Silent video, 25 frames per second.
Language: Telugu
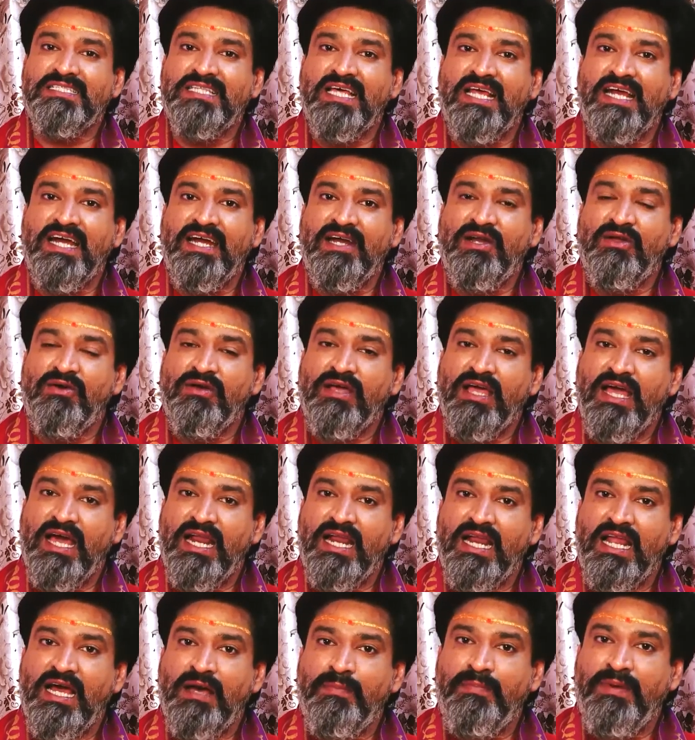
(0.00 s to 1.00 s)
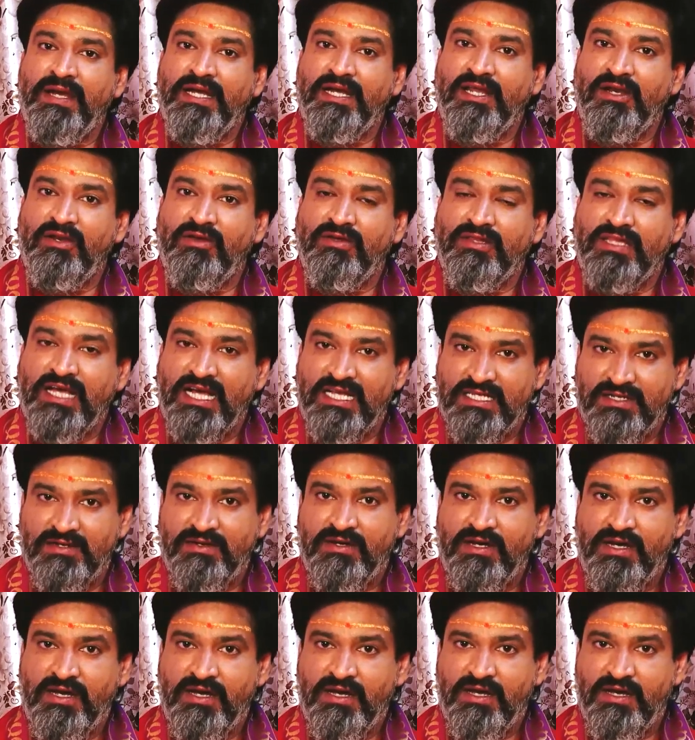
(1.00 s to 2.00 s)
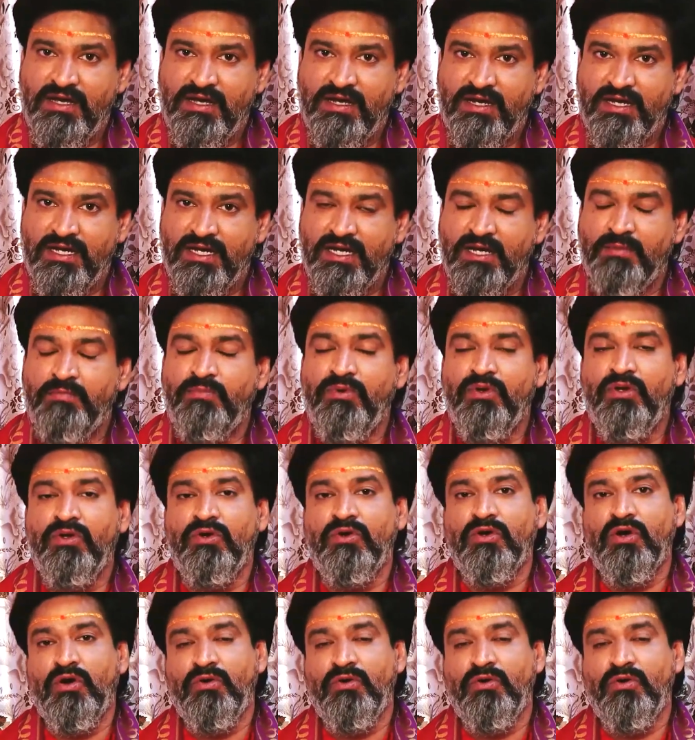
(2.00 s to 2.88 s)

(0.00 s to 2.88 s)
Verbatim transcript: స్థలంలో గల్లా పెట్టెలో దా డబ్బులు